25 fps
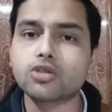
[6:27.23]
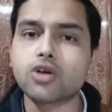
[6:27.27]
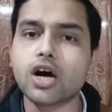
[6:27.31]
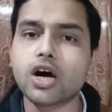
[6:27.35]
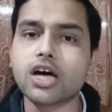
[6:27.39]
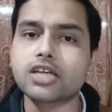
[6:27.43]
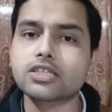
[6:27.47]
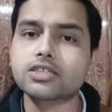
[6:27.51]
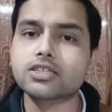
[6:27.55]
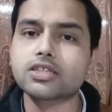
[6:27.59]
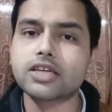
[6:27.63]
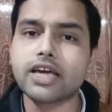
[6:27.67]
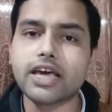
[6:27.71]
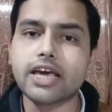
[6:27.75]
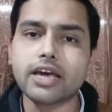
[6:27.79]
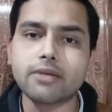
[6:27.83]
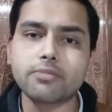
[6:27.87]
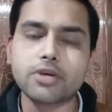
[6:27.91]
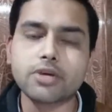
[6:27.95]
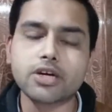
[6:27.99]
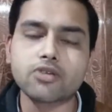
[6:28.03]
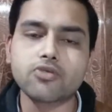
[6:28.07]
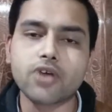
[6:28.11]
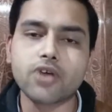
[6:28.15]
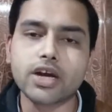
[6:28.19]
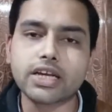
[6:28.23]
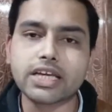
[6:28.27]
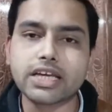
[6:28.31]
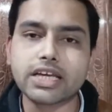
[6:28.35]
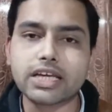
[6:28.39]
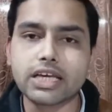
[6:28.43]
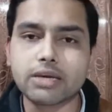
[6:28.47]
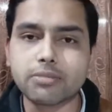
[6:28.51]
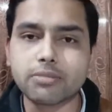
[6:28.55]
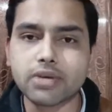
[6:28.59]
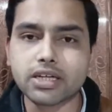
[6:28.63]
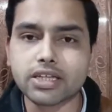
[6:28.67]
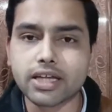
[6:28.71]
तो आज एक बिटकॉइन की
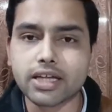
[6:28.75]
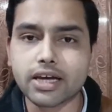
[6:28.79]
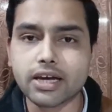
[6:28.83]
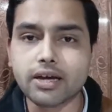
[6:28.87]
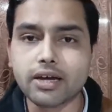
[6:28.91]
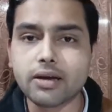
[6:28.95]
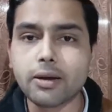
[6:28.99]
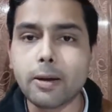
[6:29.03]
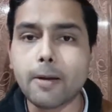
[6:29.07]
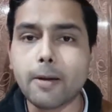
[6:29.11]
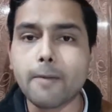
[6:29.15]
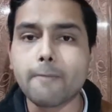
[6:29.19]
कीमत है